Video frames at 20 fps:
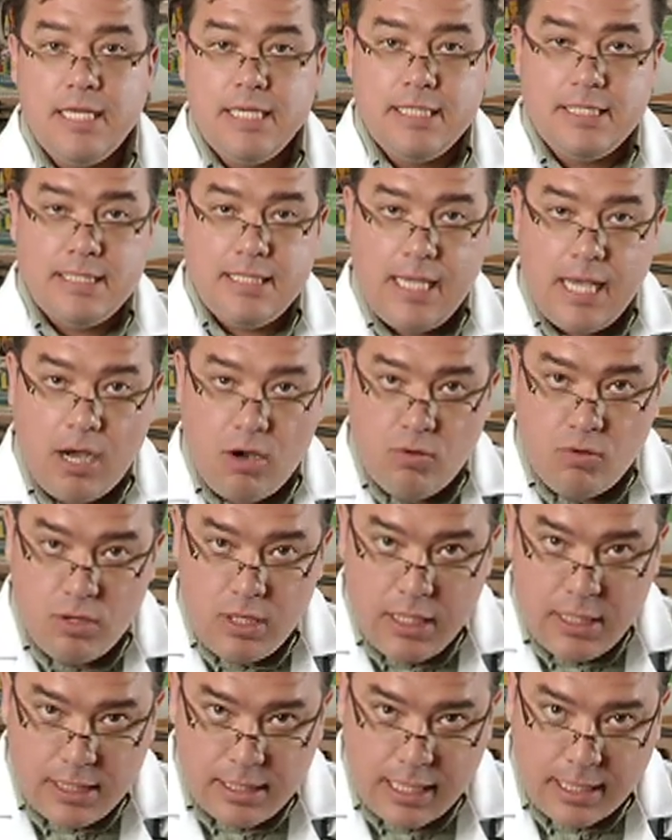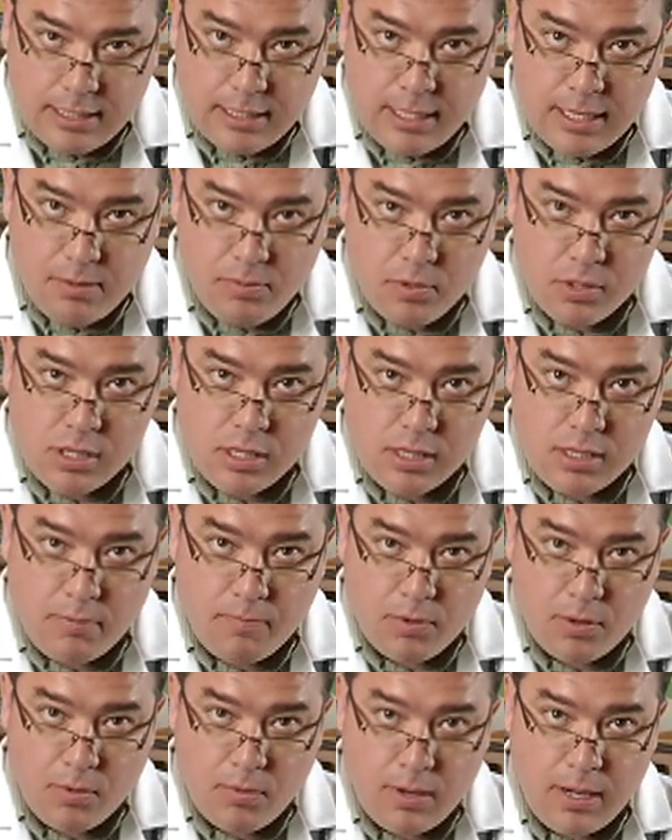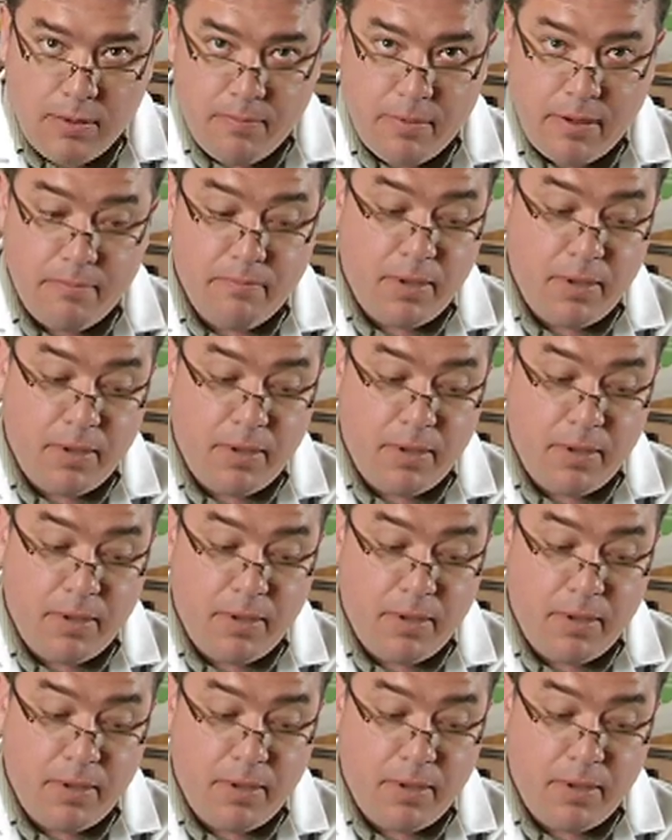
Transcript: Si ahorita tenemos ese problema,